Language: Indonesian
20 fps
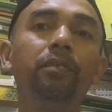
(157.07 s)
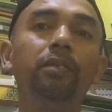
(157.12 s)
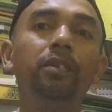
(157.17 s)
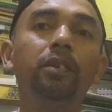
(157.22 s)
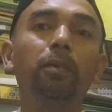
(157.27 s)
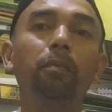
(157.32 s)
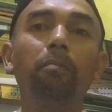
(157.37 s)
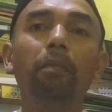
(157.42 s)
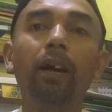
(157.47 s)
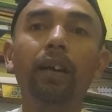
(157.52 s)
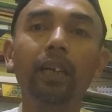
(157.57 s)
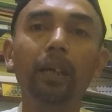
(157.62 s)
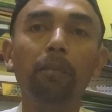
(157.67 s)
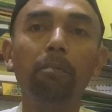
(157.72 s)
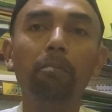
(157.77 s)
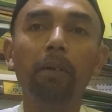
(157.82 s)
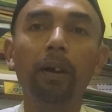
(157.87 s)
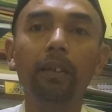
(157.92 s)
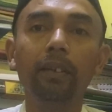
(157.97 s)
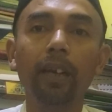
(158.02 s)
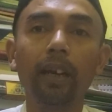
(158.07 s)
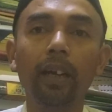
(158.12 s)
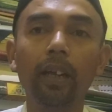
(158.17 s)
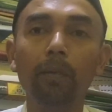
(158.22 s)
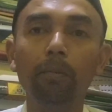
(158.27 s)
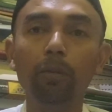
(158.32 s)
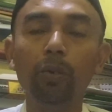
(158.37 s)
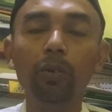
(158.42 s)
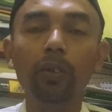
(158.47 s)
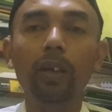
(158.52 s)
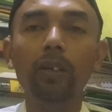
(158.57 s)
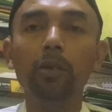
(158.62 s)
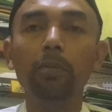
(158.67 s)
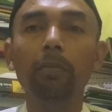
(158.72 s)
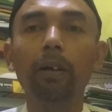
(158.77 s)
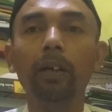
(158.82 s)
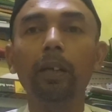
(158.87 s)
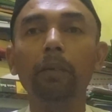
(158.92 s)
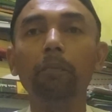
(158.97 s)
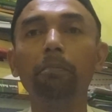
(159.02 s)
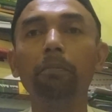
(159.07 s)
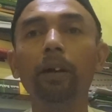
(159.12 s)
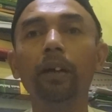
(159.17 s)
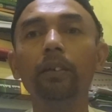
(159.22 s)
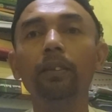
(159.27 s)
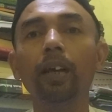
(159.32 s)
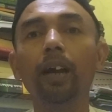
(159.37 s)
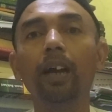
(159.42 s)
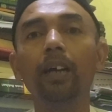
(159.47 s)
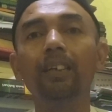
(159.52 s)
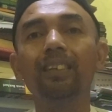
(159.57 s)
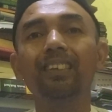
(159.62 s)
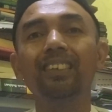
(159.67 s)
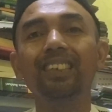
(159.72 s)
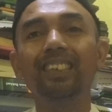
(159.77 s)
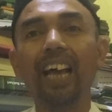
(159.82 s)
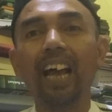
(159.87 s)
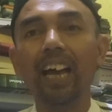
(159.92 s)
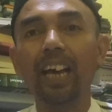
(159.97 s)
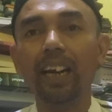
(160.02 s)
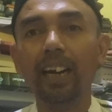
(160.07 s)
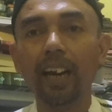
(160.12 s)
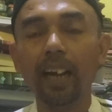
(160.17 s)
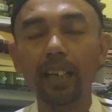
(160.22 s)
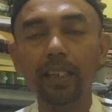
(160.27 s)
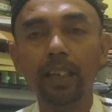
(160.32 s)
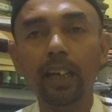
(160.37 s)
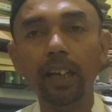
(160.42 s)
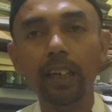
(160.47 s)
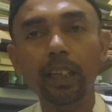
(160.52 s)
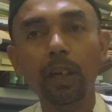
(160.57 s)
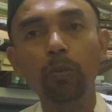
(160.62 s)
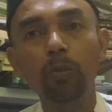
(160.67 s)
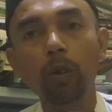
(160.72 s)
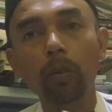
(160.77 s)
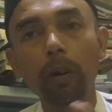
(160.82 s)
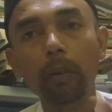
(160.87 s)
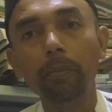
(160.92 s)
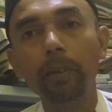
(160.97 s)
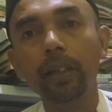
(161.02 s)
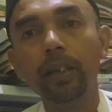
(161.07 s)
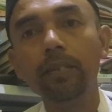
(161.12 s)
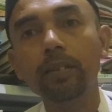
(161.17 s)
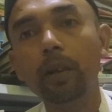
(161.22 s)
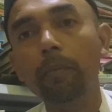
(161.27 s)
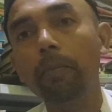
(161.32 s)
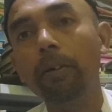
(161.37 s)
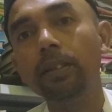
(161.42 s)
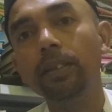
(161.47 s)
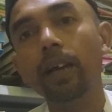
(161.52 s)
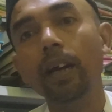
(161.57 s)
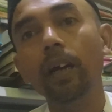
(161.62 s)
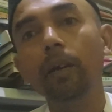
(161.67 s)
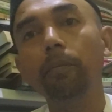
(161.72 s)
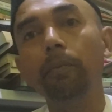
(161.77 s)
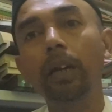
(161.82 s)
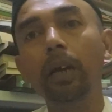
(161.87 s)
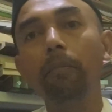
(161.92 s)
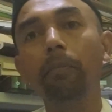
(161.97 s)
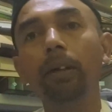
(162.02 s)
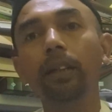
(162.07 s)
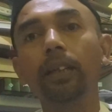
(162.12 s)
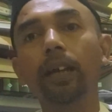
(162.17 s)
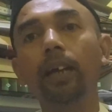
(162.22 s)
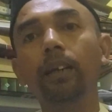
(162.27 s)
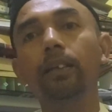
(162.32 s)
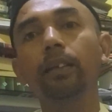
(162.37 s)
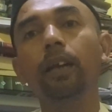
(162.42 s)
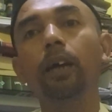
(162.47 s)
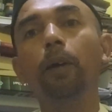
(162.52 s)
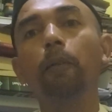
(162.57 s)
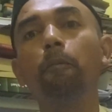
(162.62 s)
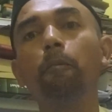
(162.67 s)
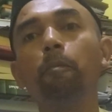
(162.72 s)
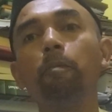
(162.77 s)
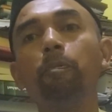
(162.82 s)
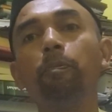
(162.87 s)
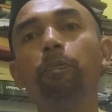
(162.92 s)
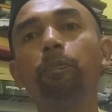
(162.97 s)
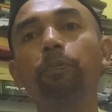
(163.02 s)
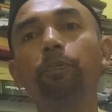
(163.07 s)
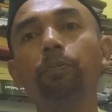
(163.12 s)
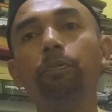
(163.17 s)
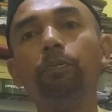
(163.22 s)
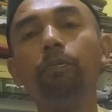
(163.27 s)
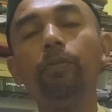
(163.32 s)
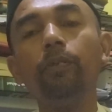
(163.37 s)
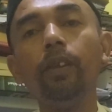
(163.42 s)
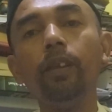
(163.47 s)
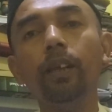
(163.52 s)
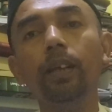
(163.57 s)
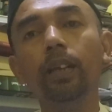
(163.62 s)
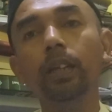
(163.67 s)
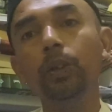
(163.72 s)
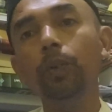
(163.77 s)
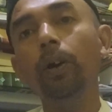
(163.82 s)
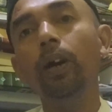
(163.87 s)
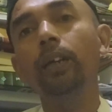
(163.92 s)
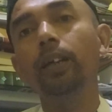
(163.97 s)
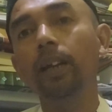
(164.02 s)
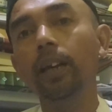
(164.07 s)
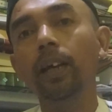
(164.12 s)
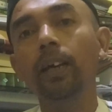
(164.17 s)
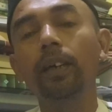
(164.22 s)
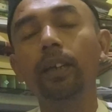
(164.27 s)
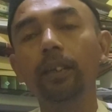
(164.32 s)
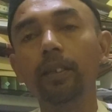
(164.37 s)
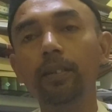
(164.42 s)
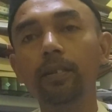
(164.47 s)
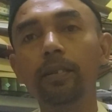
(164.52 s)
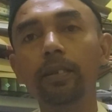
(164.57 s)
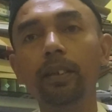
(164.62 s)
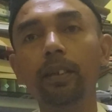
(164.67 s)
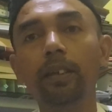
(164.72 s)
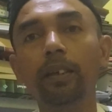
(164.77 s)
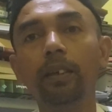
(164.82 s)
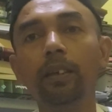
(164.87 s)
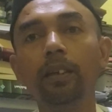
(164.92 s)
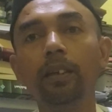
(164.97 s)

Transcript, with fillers: semakin banyak ilmunya semakin banyak caranya kita untuk mengambil rezeki pasti akan mendapatkannya itu adalah rezeki